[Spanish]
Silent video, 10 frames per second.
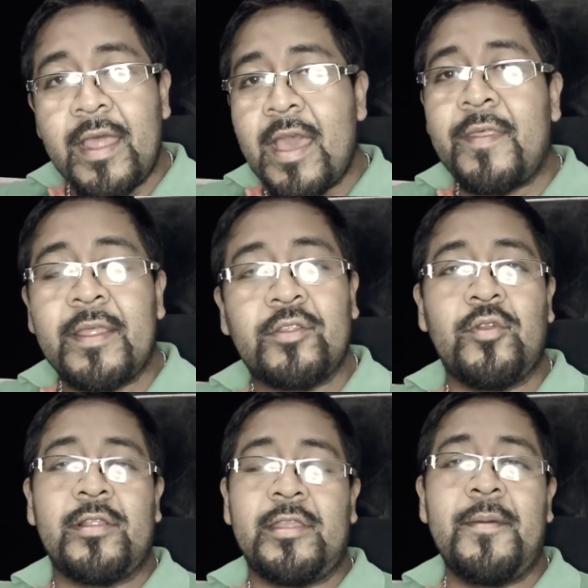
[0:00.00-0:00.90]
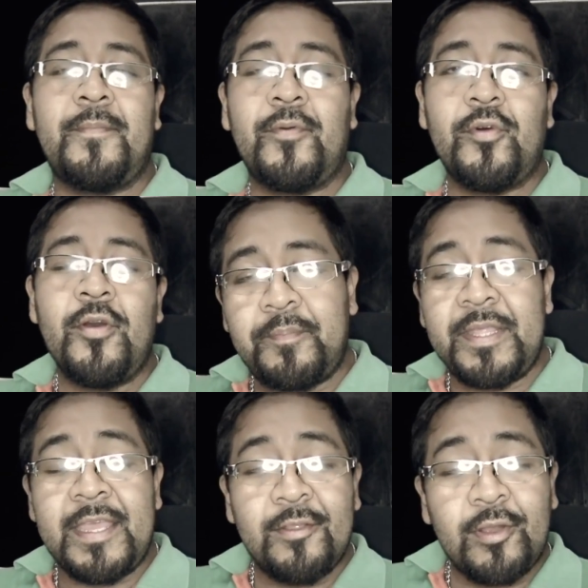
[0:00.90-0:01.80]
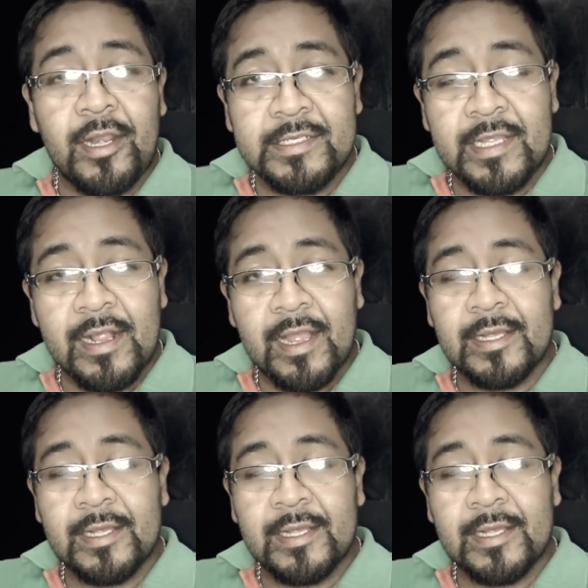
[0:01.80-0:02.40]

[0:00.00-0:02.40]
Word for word: y ladra todo el tiempo pidiendo que le hicieran